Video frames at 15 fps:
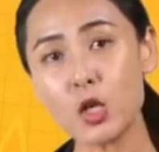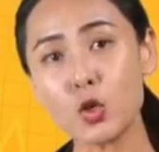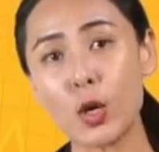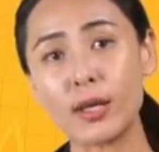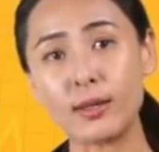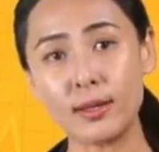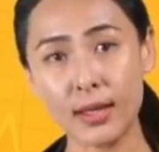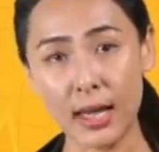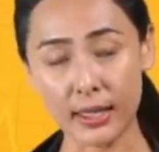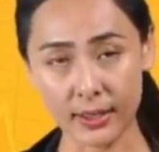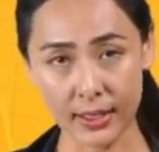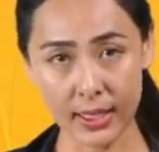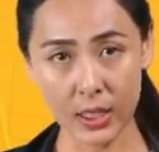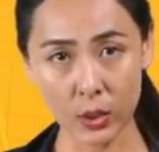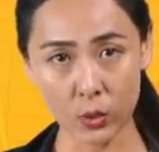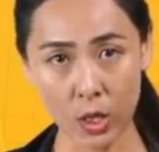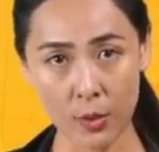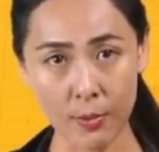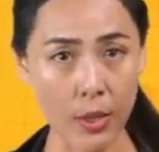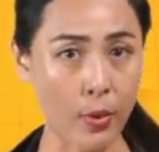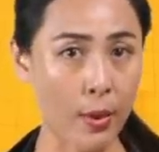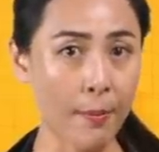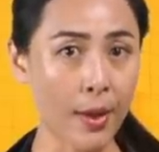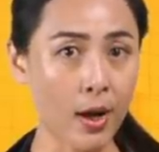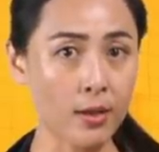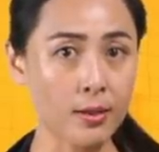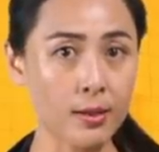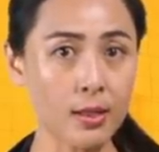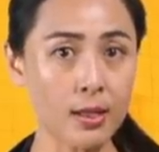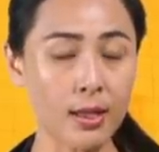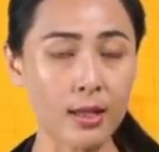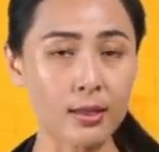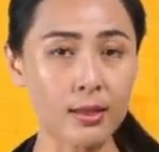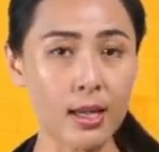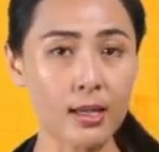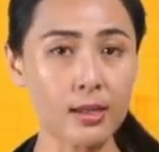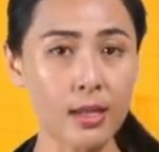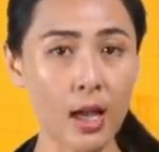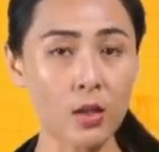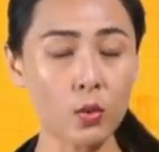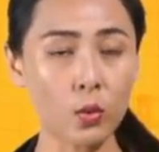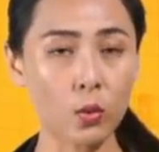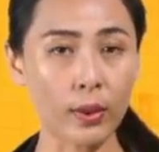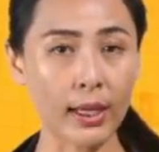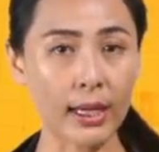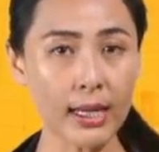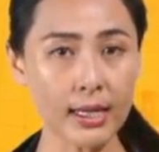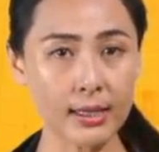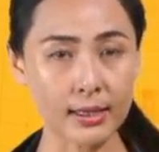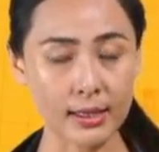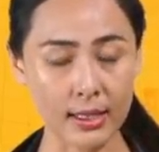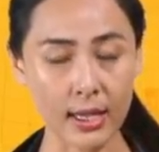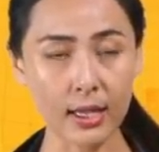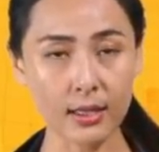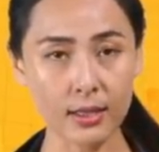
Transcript: 转下跌，对美元报四点三三五零令吉。